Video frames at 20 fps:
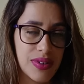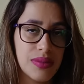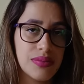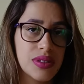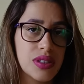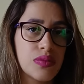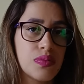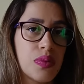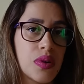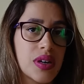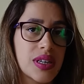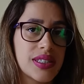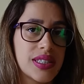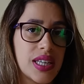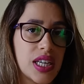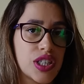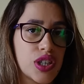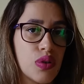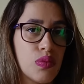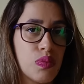Vamos supor que
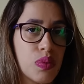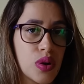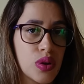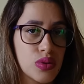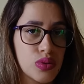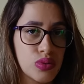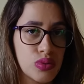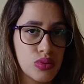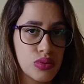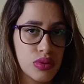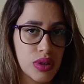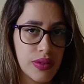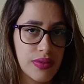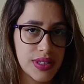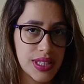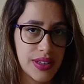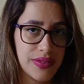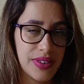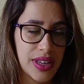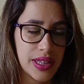seja um produto que
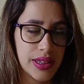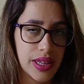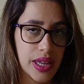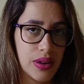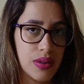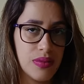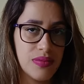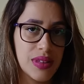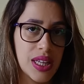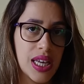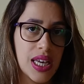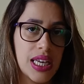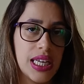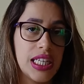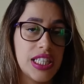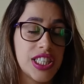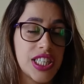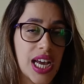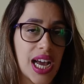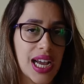você vendeu
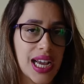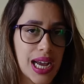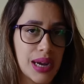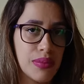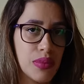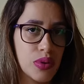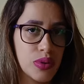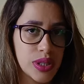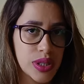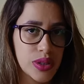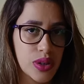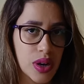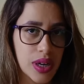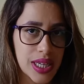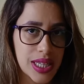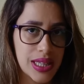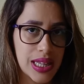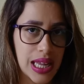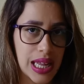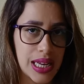e já acabou o
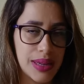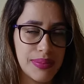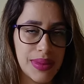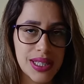estoque dele,